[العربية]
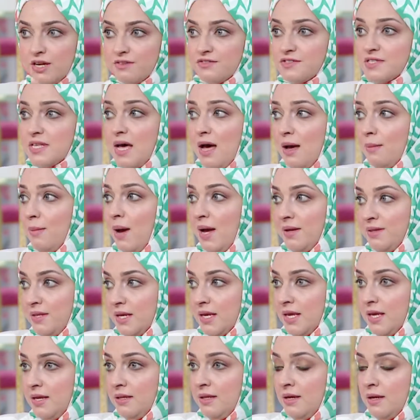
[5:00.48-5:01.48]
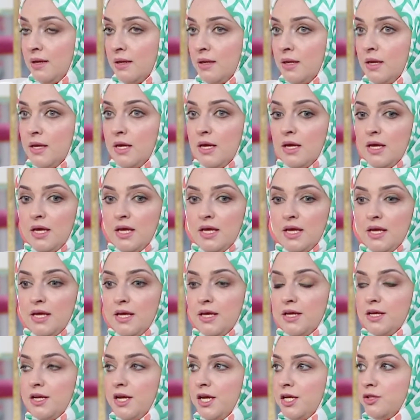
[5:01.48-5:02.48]
نفسها بعد كده
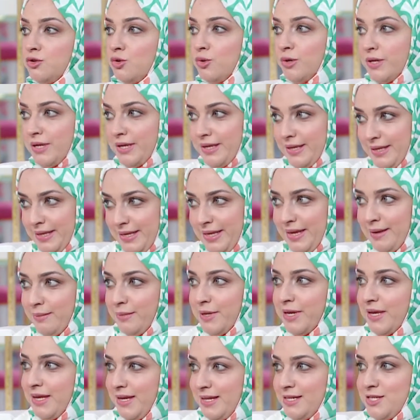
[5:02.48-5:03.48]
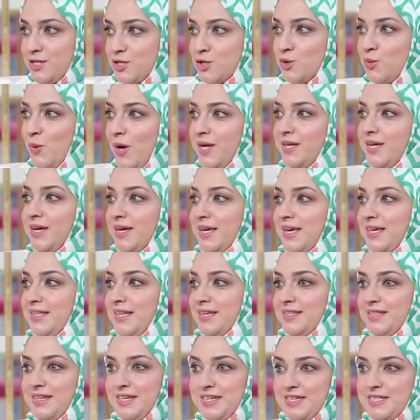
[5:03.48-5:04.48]
ريحته كيميكال شويه
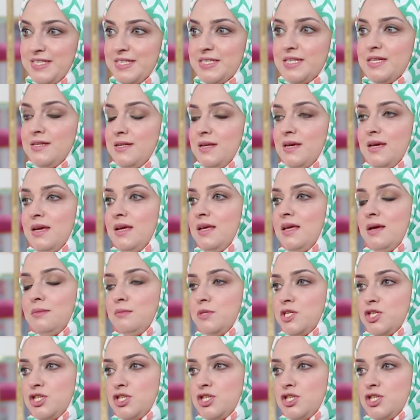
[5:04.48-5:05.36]
كده تحسي آه. ان هي مش ده